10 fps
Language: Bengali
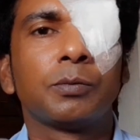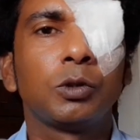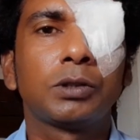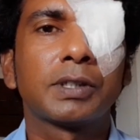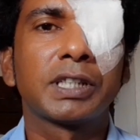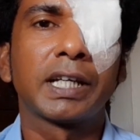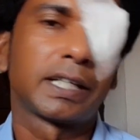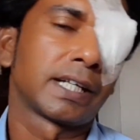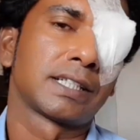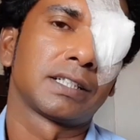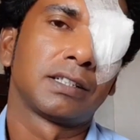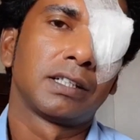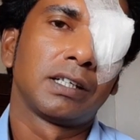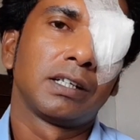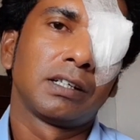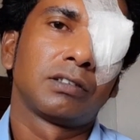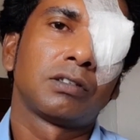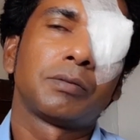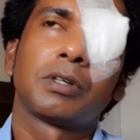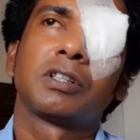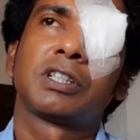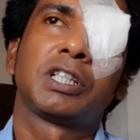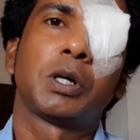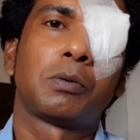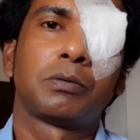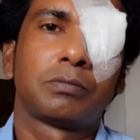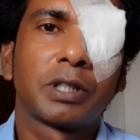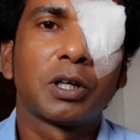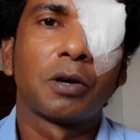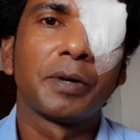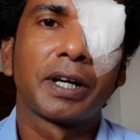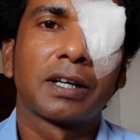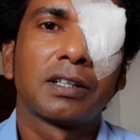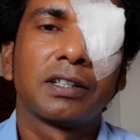বুঝতে পারছি গেঁথে গেছে তো আমি জানলাম যে কী মানে হবে এটা